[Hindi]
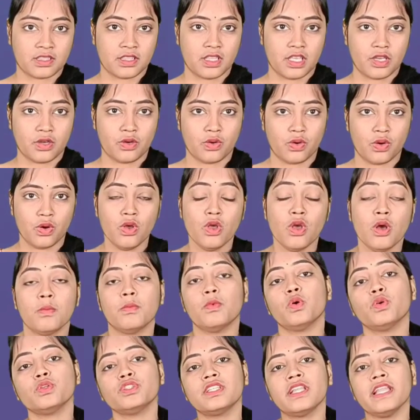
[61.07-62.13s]
सकते हो
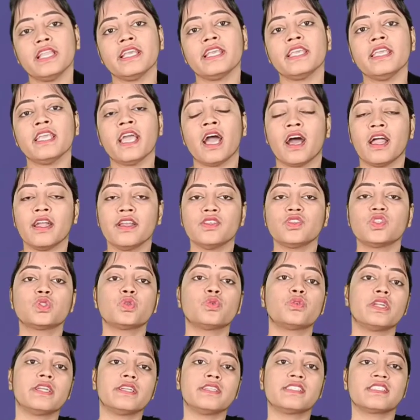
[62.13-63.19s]
मोस्टली कि हर
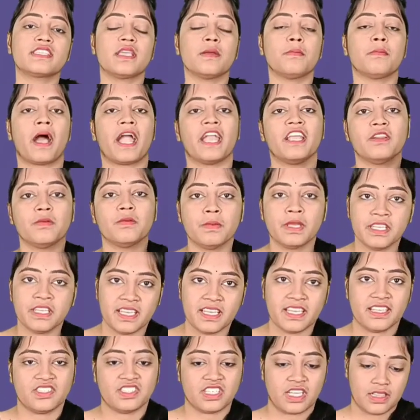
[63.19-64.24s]
स्टूडेंट्स के माइंड में
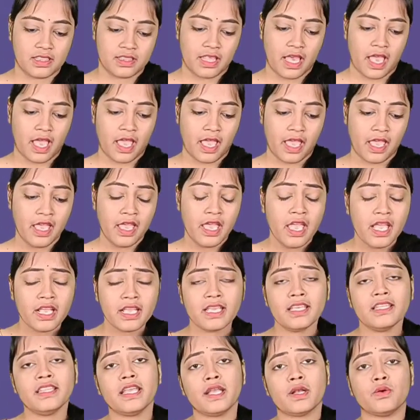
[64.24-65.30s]
ये चलता है
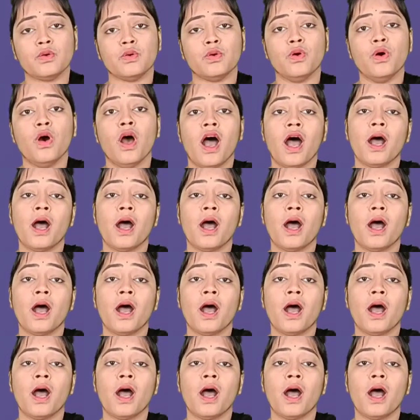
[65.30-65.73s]
कि देखो